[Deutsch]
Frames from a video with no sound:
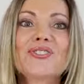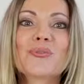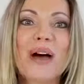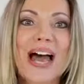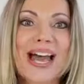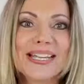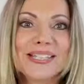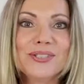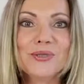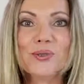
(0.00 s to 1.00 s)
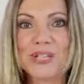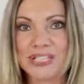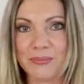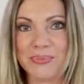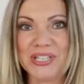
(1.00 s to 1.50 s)
Zum einen über
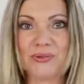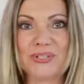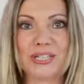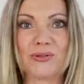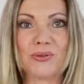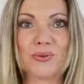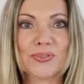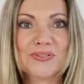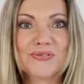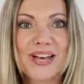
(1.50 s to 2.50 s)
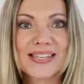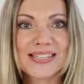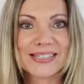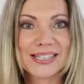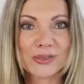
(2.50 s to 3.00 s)
die
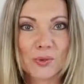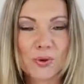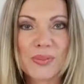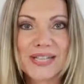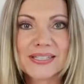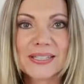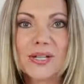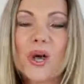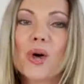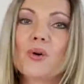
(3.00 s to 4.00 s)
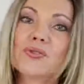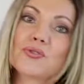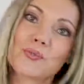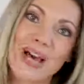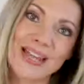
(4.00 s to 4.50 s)
Biocellulosefasern der Tuchmaske und
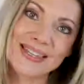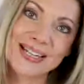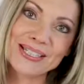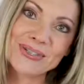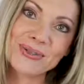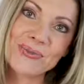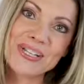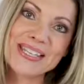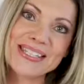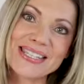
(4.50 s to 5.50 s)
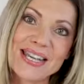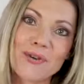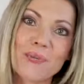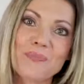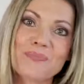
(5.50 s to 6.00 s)
zum anderen über das
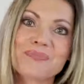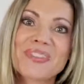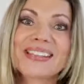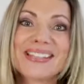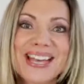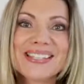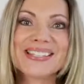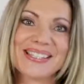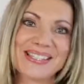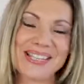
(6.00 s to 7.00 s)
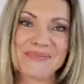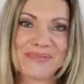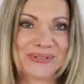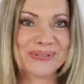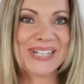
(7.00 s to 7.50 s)
Serum. Das ist
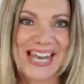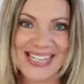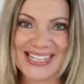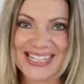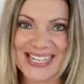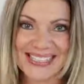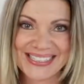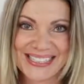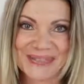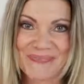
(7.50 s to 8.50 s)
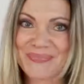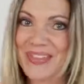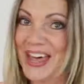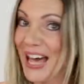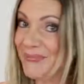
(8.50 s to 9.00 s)
absolut einzigartig.
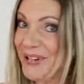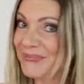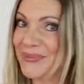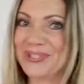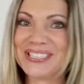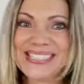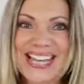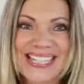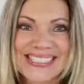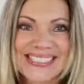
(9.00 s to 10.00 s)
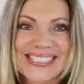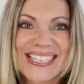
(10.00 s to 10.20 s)
Aber noch nicht alles.